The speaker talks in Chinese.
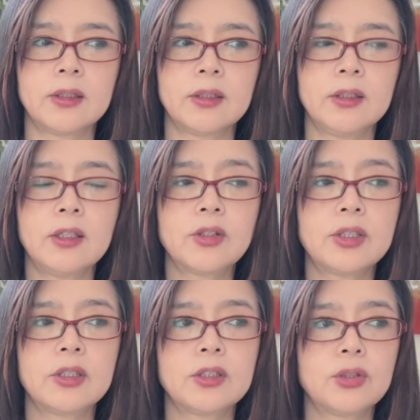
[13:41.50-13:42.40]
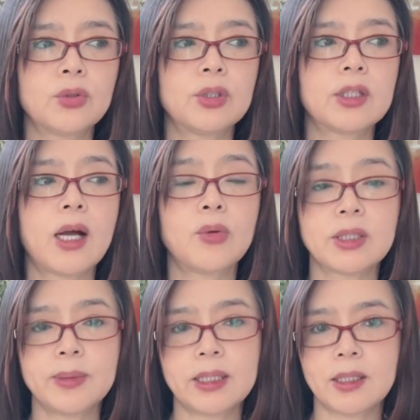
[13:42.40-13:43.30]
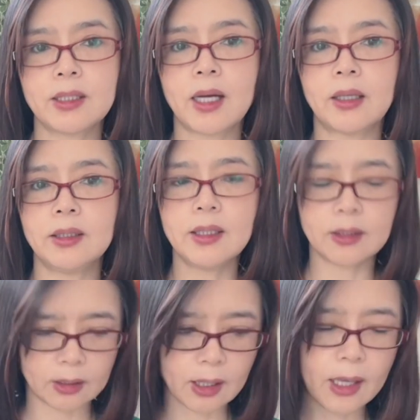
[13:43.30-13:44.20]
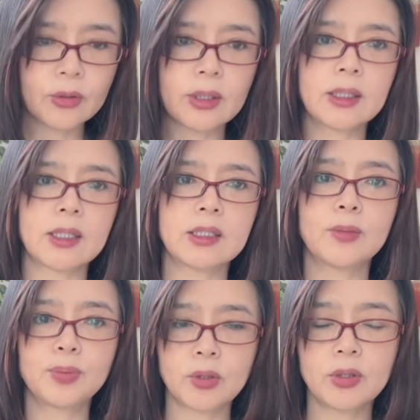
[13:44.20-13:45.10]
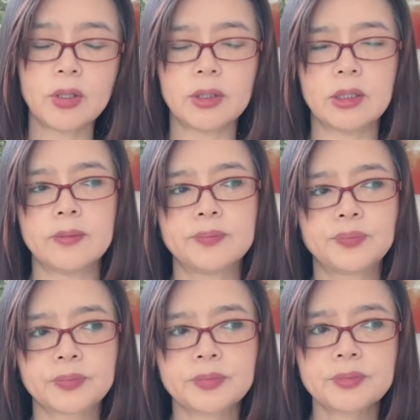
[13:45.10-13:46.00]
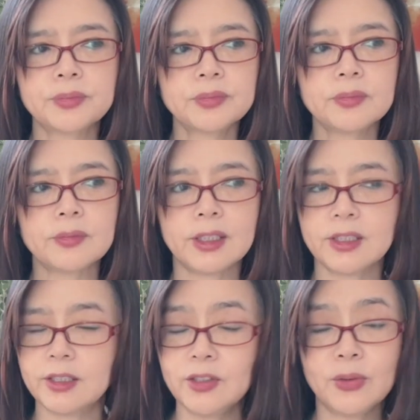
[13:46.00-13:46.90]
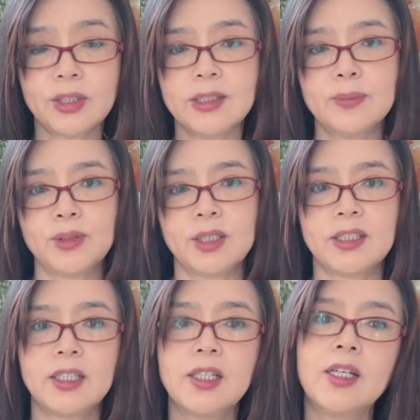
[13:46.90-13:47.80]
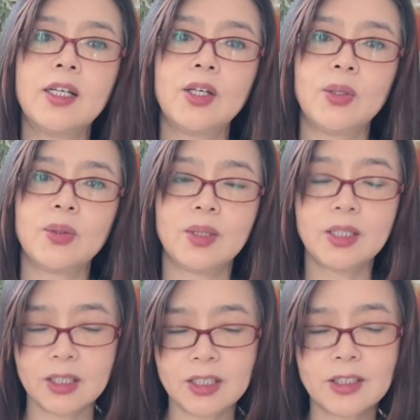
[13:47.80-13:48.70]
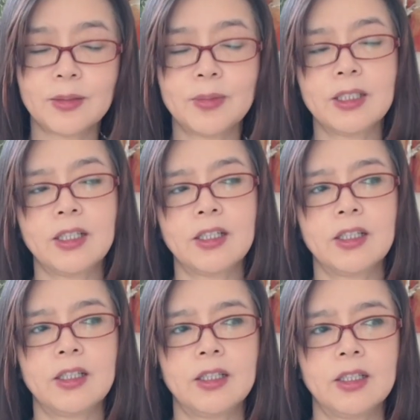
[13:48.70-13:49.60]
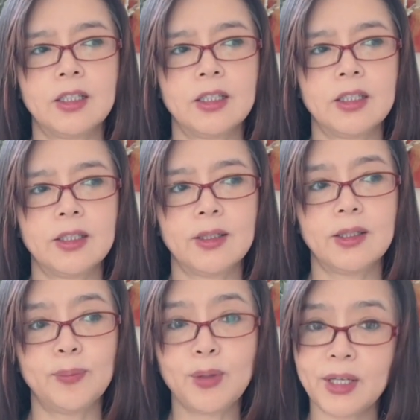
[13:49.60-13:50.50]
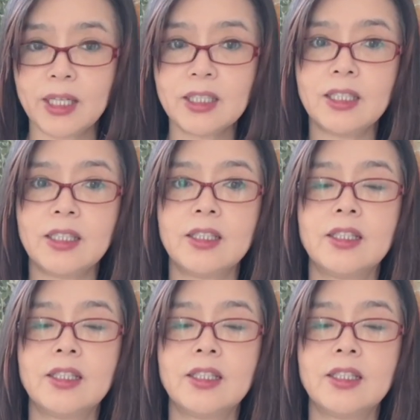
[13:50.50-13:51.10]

你要是说看我视频时间长，你也能看出来她是个不着调的人，可是有的人不是。有的人是什么呢？表扬你，